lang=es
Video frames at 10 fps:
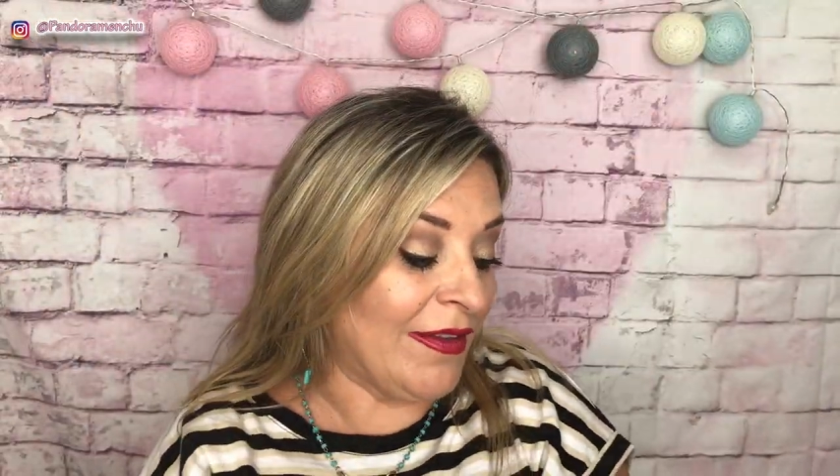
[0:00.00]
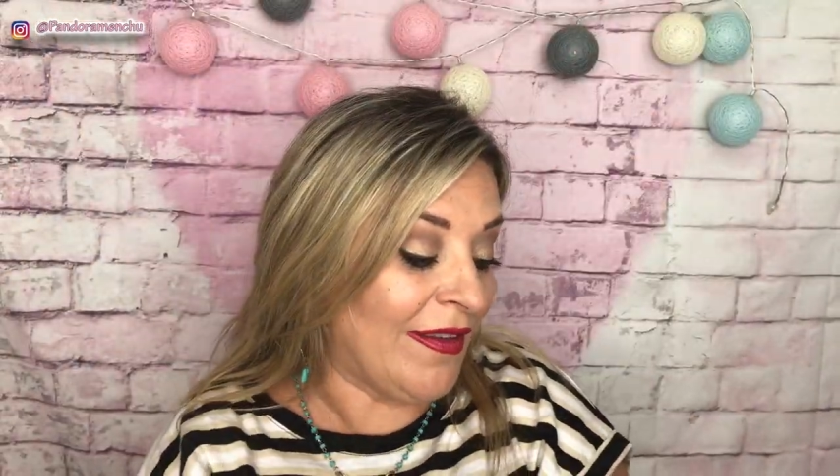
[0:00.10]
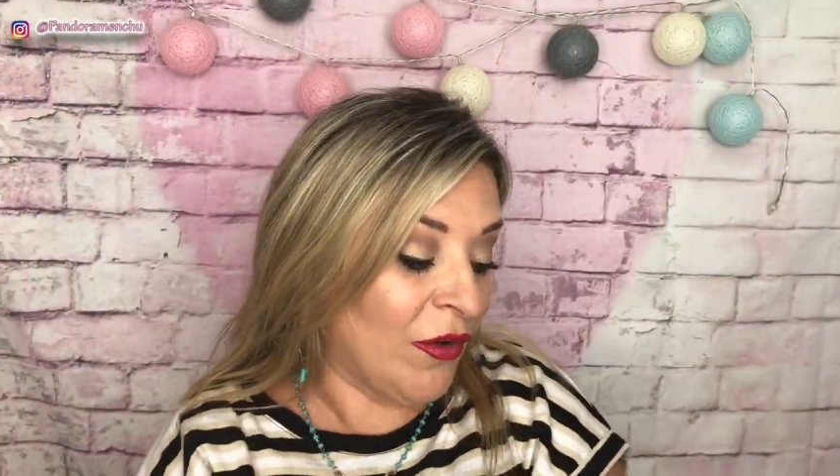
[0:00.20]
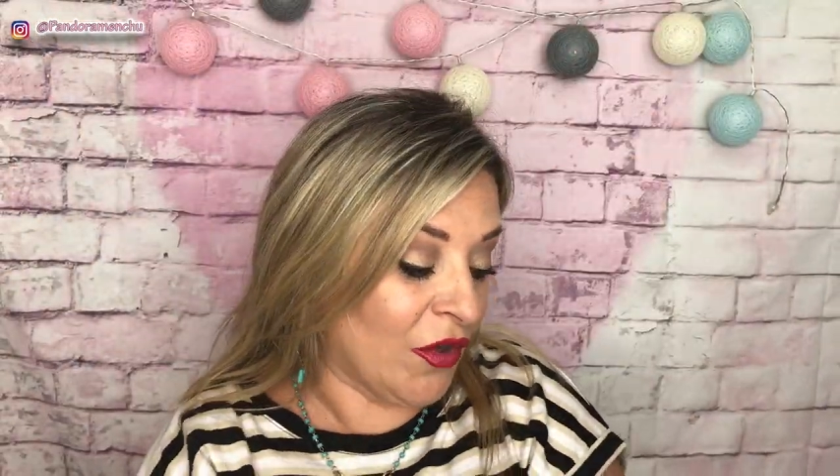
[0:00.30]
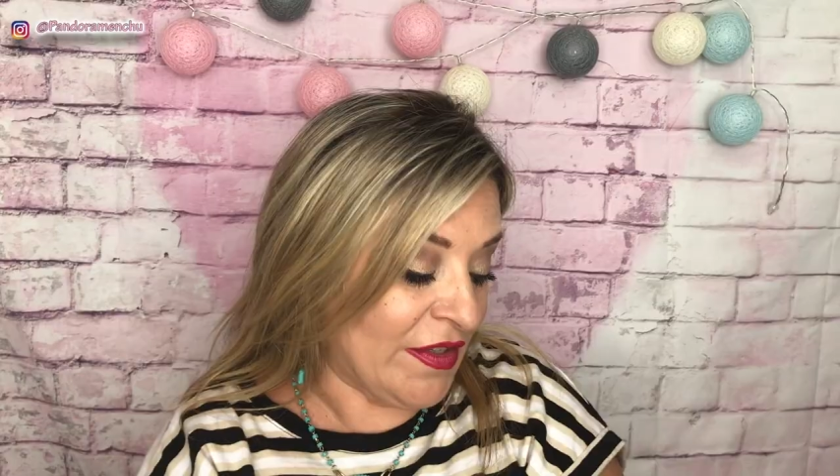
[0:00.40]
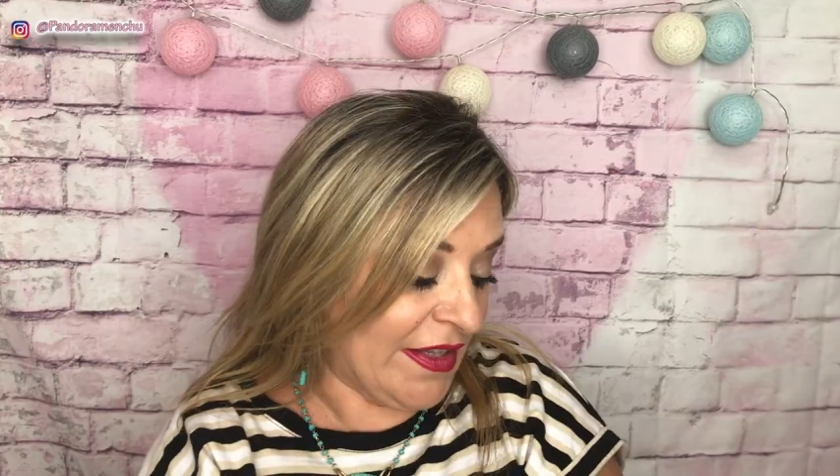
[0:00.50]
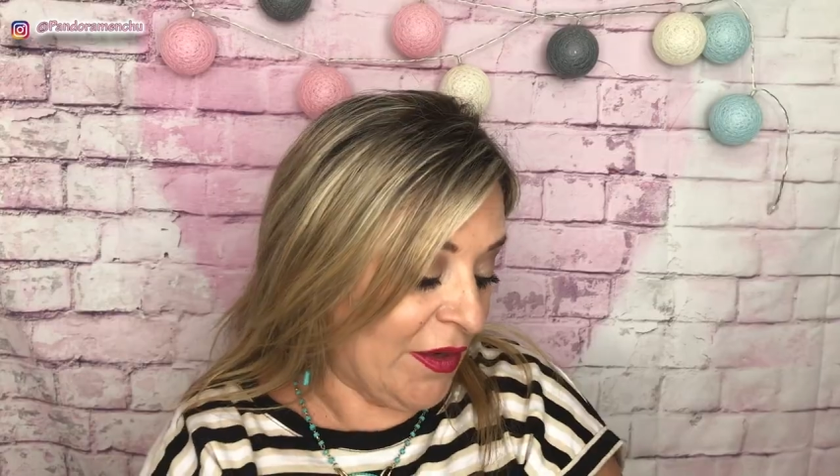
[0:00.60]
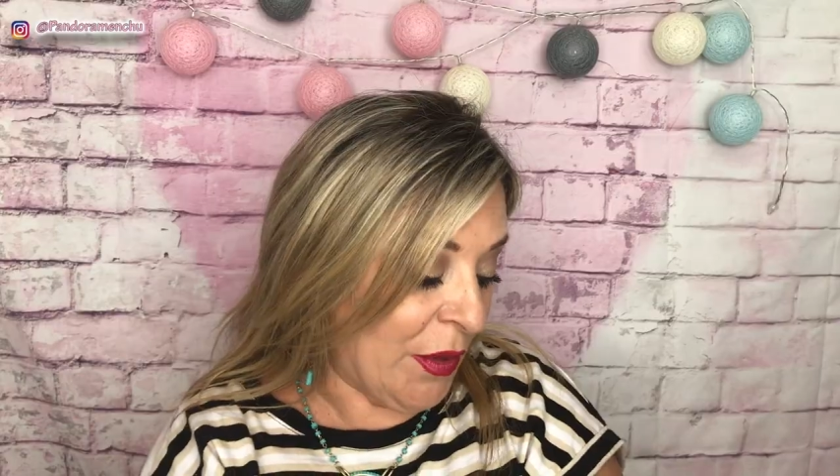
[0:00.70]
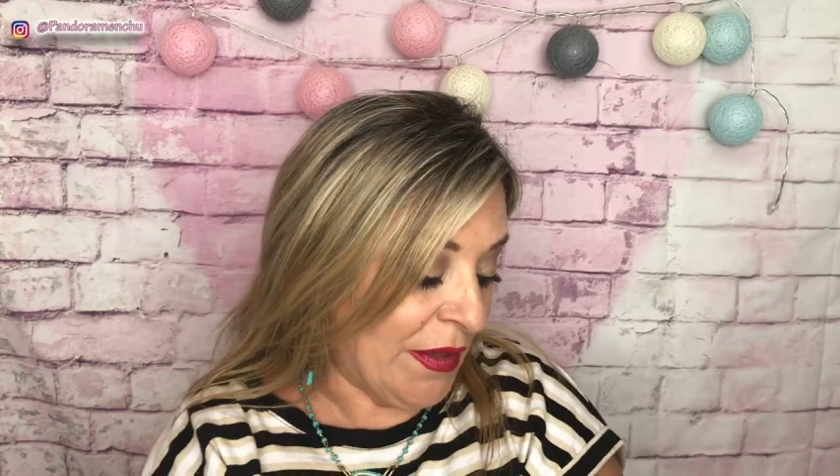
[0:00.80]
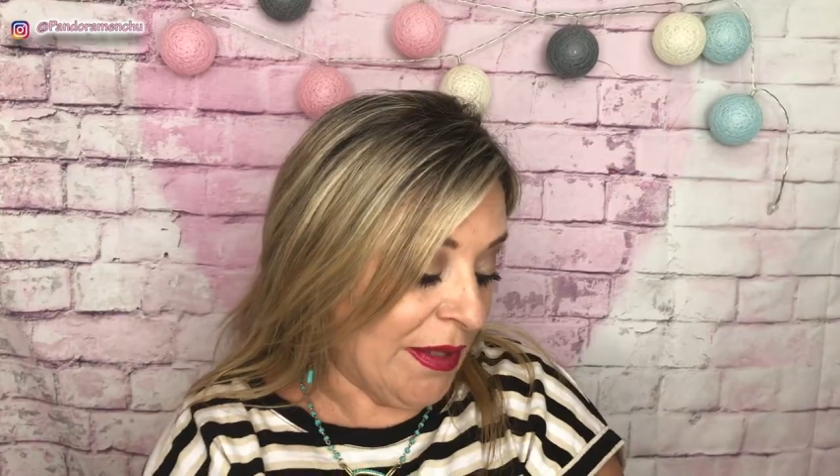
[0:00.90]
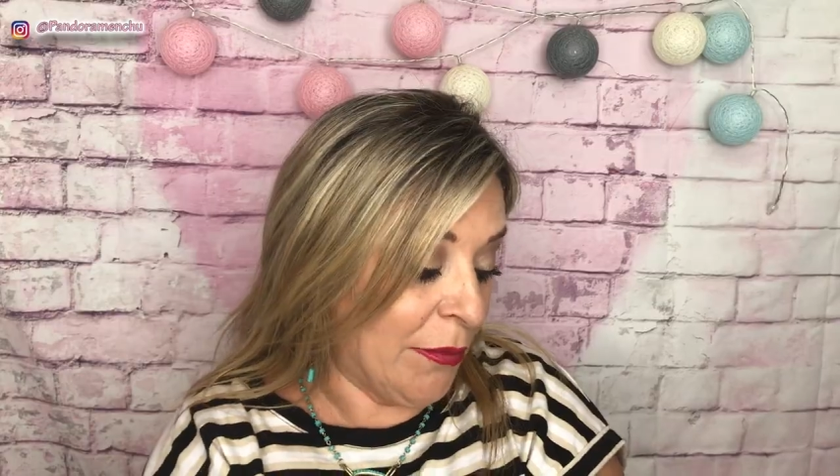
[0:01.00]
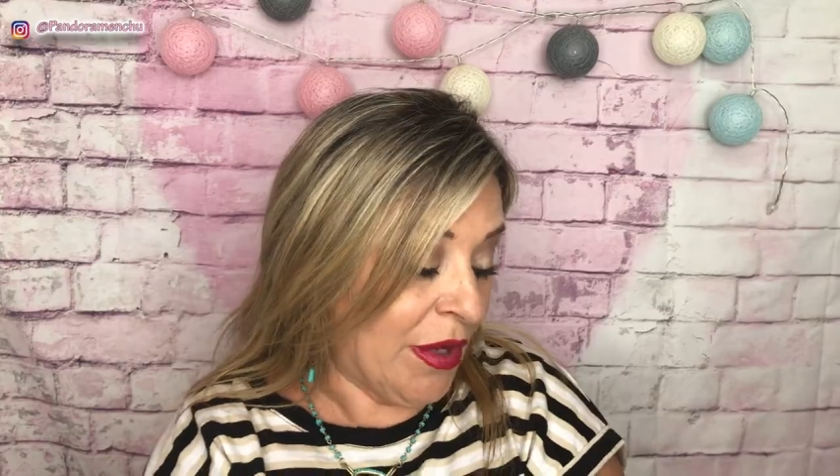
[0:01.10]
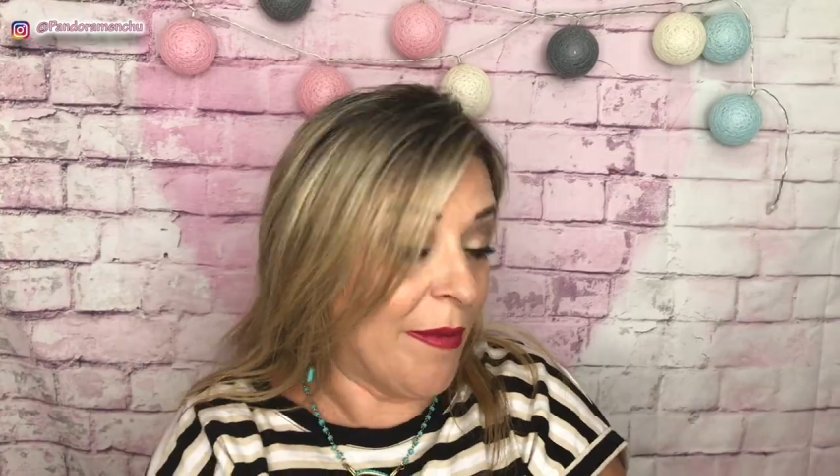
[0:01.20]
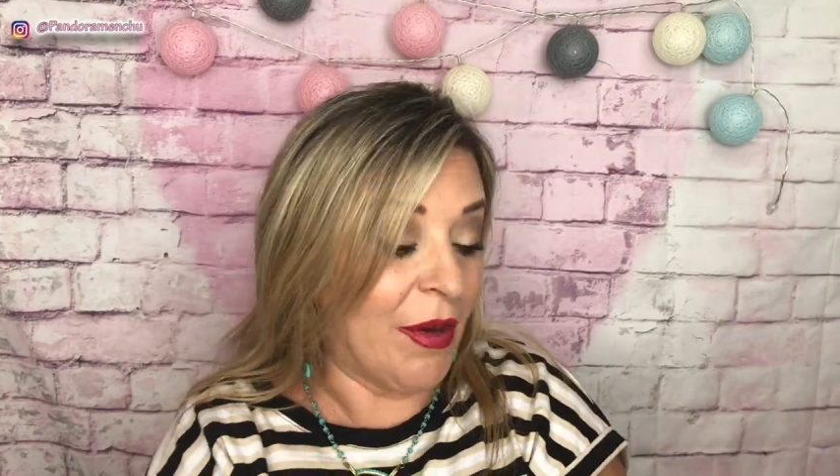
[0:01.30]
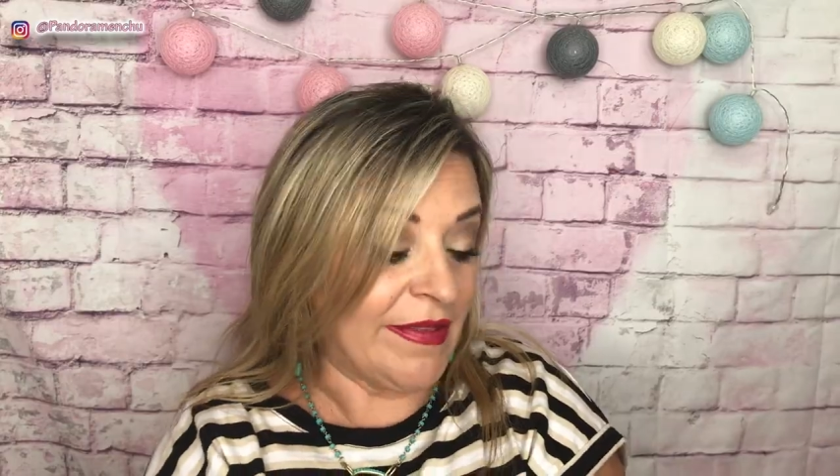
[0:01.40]
Este no creo que sea de nueva
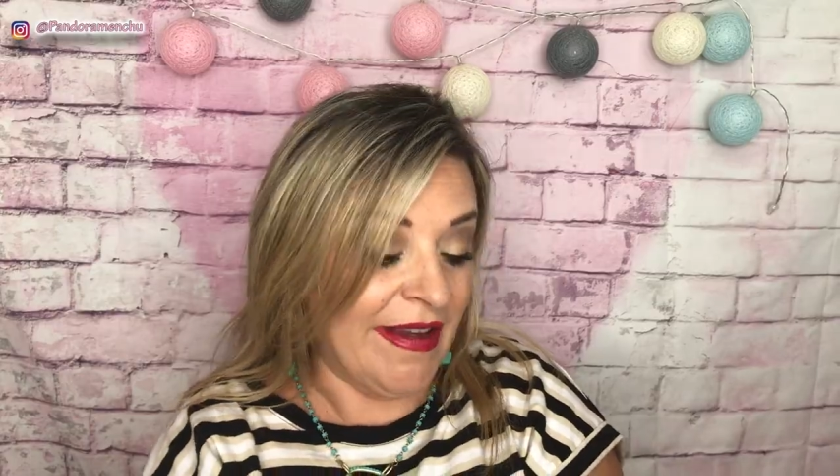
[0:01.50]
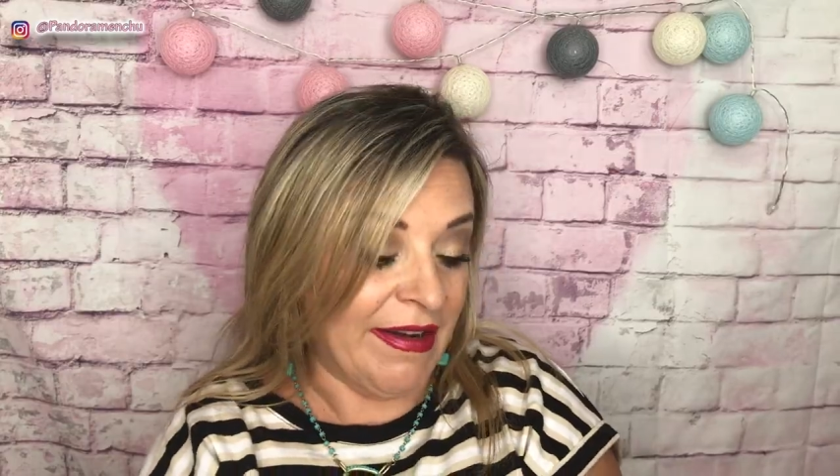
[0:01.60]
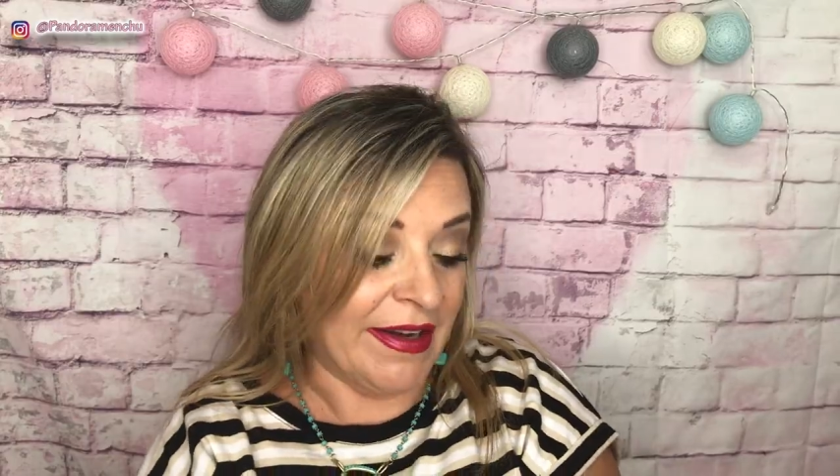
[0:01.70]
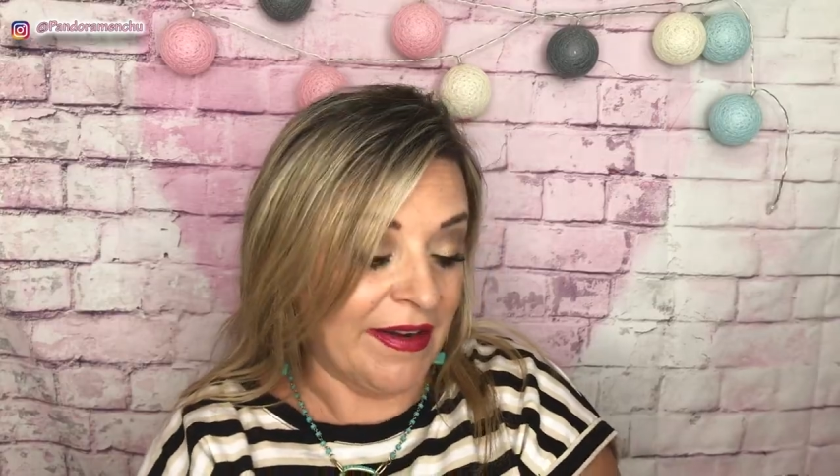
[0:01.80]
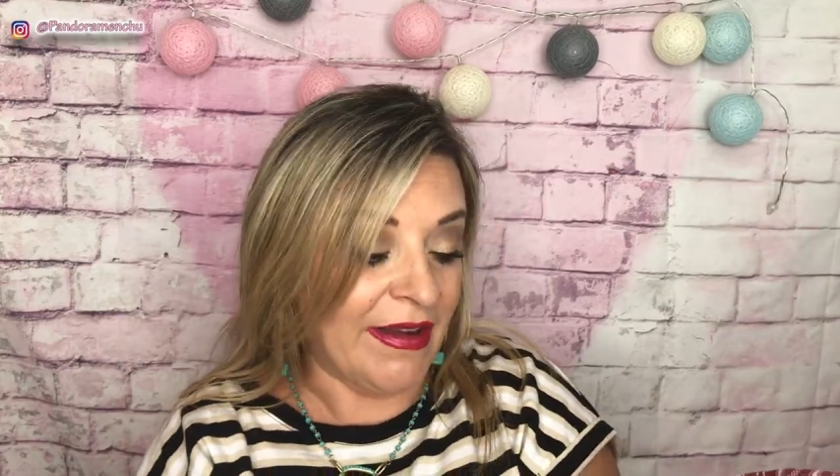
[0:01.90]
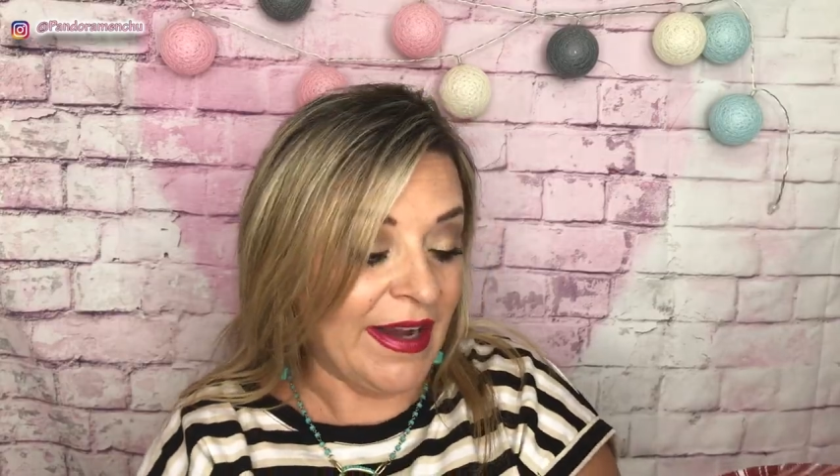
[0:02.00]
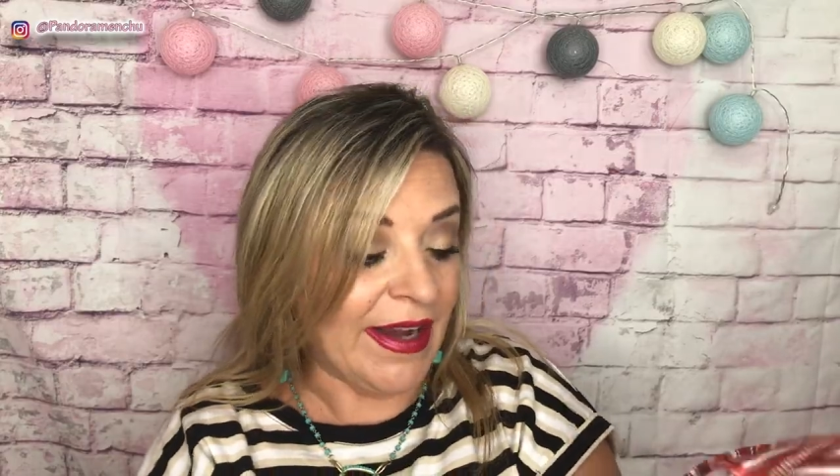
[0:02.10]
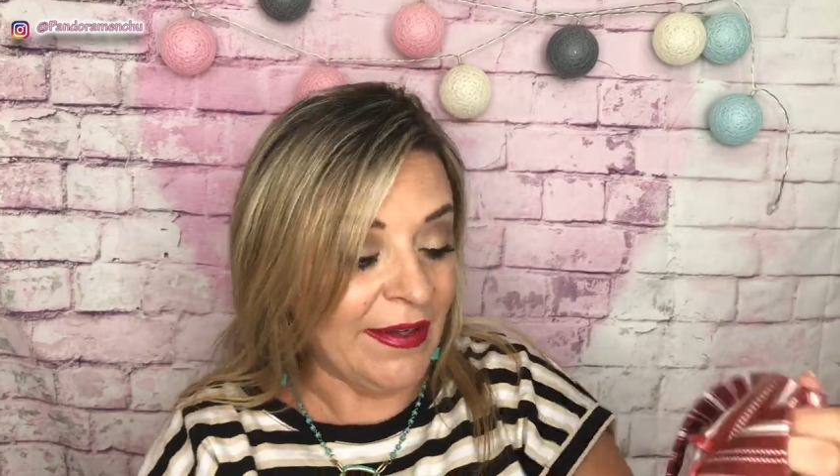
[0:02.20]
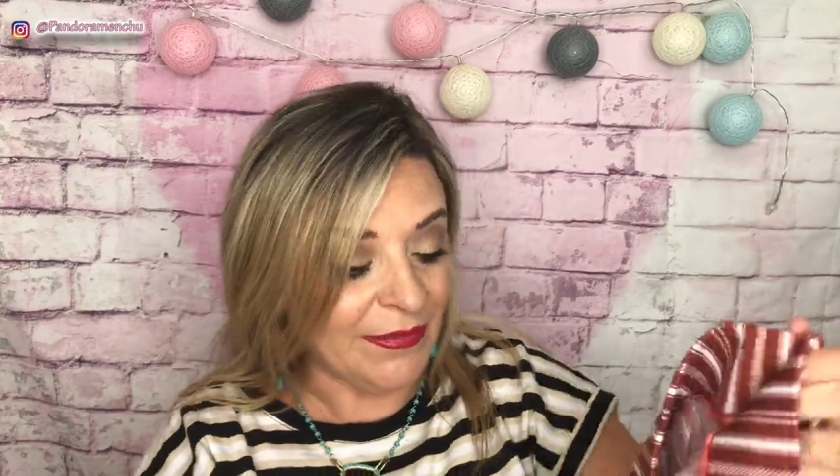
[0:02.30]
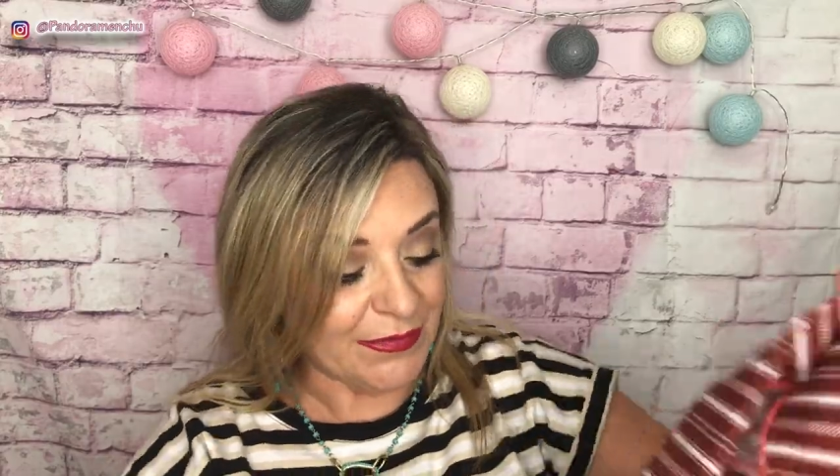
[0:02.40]
temporada porque estaba en rebaja.